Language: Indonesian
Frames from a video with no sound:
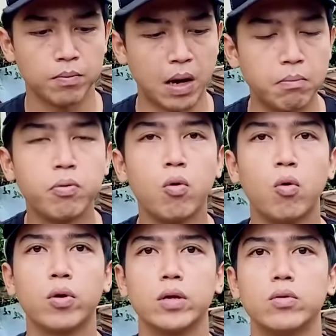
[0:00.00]

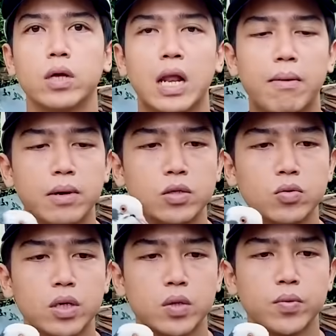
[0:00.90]
mabung gitu ya lama
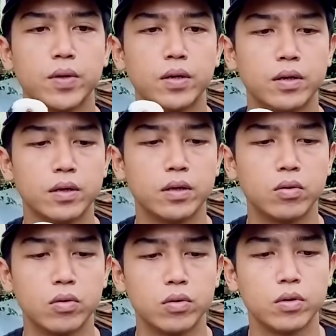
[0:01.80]
juga tentu
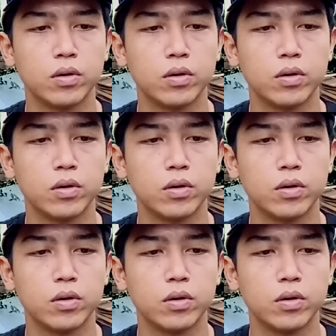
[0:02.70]
Duh.